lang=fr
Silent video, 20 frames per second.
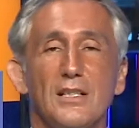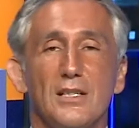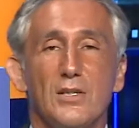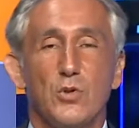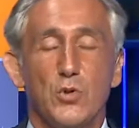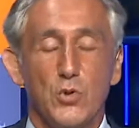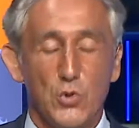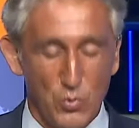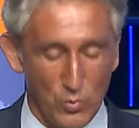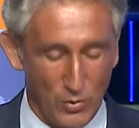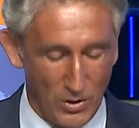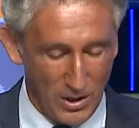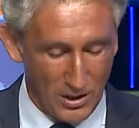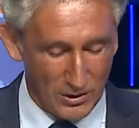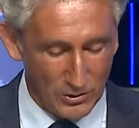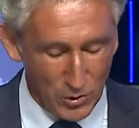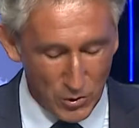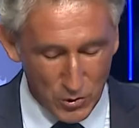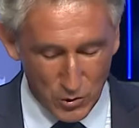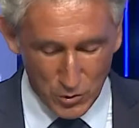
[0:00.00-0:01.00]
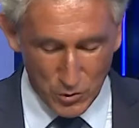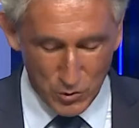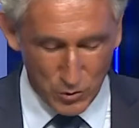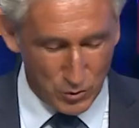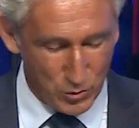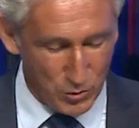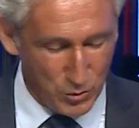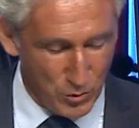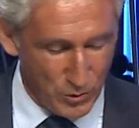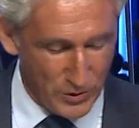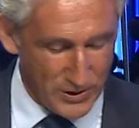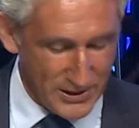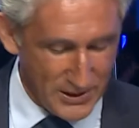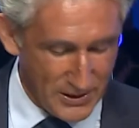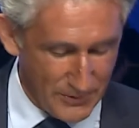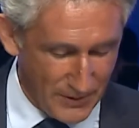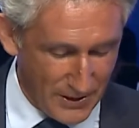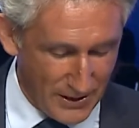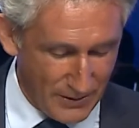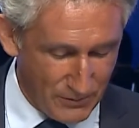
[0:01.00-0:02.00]
ce soir dans ce studio ici
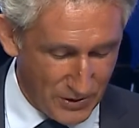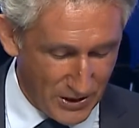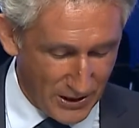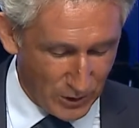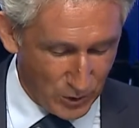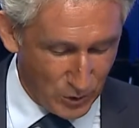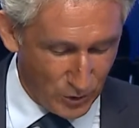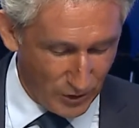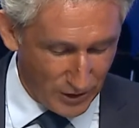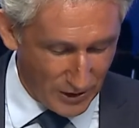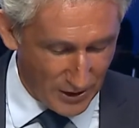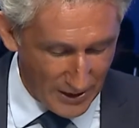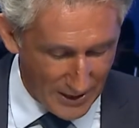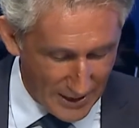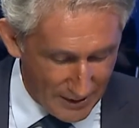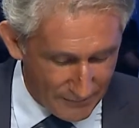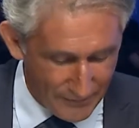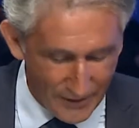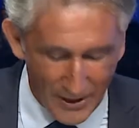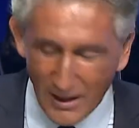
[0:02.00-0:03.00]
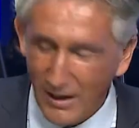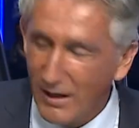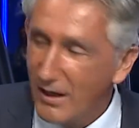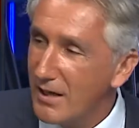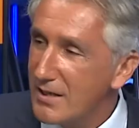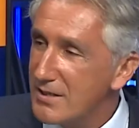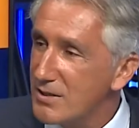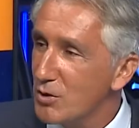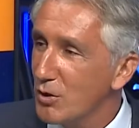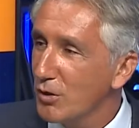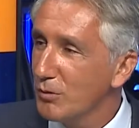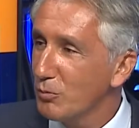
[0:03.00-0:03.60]
même. J'accueille Ava Hassan.